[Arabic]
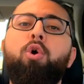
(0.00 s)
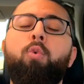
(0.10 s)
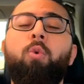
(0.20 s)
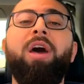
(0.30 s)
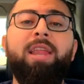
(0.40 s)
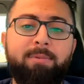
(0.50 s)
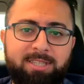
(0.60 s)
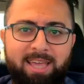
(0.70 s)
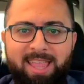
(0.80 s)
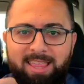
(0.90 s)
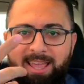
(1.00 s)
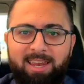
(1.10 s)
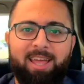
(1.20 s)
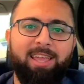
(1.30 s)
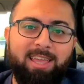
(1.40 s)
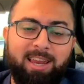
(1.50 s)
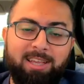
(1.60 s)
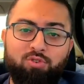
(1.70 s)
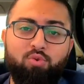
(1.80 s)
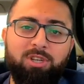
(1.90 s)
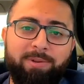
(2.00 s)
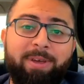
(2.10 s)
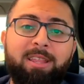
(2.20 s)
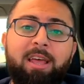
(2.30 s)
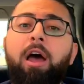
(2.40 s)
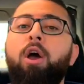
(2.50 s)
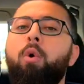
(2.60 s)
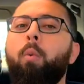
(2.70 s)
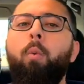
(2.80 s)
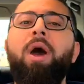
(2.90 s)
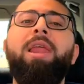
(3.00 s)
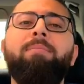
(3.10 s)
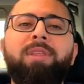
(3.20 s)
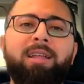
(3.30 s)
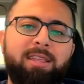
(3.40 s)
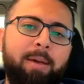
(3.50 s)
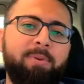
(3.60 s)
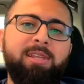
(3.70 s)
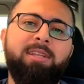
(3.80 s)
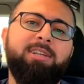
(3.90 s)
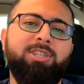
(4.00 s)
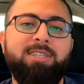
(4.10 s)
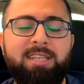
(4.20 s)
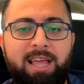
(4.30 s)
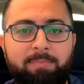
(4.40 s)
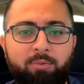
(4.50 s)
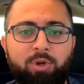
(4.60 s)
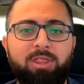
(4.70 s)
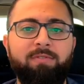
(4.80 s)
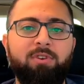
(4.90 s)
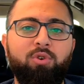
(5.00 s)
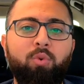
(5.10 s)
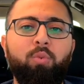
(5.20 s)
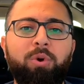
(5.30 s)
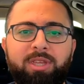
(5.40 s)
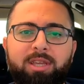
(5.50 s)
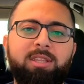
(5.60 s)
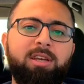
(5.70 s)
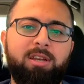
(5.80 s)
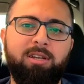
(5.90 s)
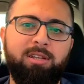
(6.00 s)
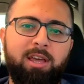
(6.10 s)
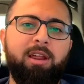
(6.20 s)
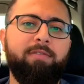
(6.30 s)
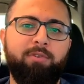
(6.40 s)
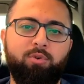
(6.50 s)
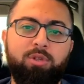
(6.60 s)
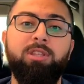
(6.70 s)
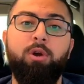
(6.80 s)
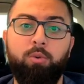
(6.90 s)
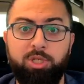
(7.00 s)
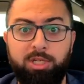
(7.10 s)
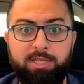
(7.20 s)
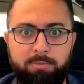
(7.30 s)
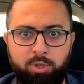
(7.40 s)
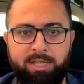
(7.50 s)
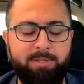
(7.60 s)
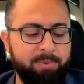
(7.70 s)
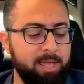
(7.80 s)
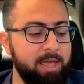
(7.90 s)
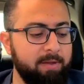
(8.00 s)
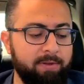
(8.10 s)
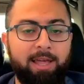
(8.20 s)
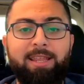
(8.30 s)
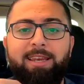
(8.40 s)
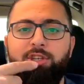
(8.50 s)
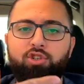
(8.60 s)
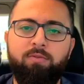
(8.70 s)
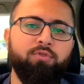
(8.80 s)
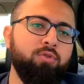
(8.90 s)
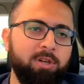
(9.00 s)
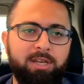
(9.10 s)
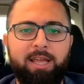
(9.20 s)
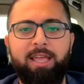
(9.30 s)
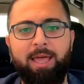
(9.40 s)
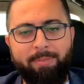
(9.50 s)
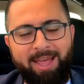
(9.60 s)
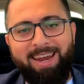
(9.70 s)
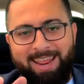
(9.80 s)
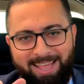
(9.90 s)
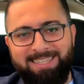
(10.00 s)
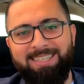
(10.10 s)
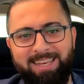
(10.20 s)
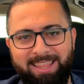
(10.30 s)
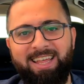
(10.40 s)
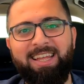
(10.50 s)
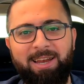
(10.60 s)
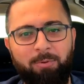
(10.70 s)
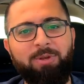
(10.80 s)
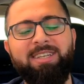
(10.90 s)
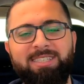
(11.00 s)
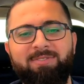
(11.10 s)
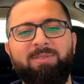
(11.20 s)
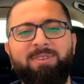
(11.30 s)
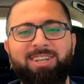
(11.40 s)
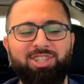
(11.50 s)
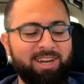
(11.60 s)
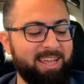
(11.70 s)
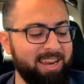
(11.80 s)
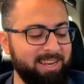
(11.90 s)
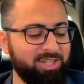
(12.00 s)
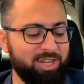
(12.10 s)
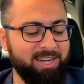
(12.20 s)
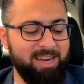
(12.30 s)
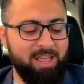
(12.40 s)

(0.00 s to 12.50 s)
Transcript: ولا بتساعدني أنا أحكي لك شو إجاباتها ولا بتعطي ابيليتي للشخص اللي عم بوظف انه هو يقدر يعرف انه انت هو الشخص المناسب فخلينا نشوف شو عندنا كمان اسئله ثانيه احنا ممكن نستفيد منها ان شاء الله على التشانل